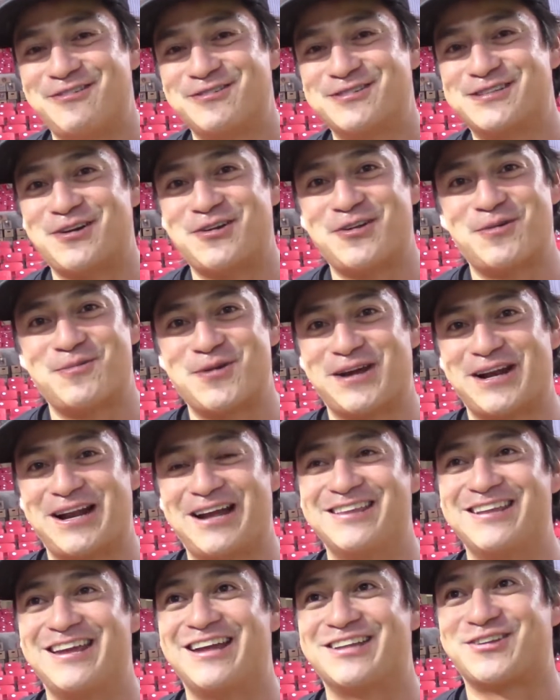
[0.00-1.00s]
un saludo muy
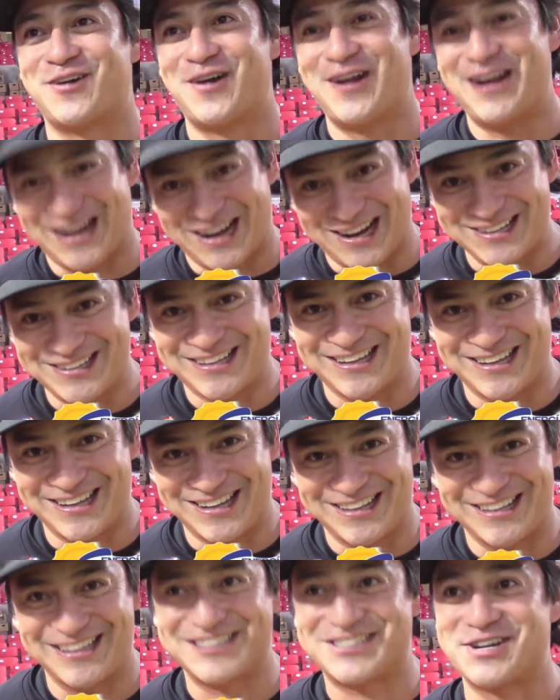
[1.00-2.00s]
grande a toda la gente
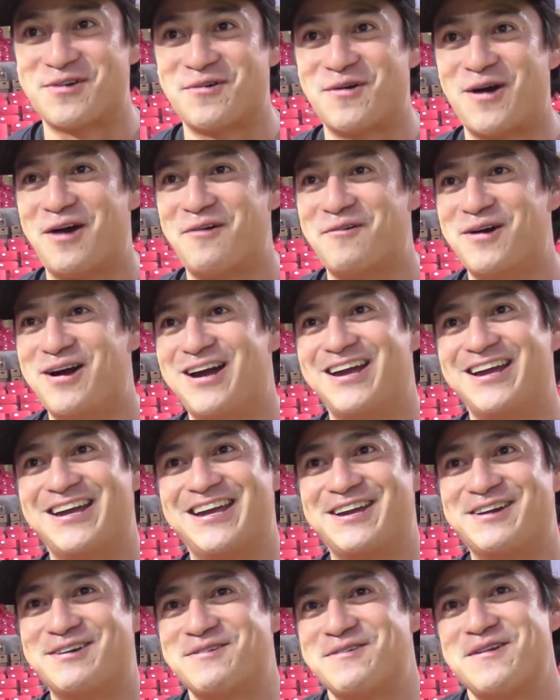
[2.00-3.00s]
de, de, Chihuahua
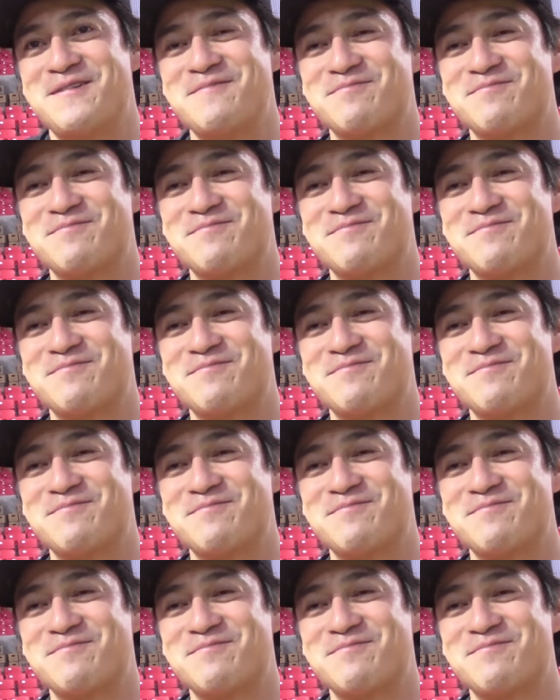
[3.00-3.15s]
y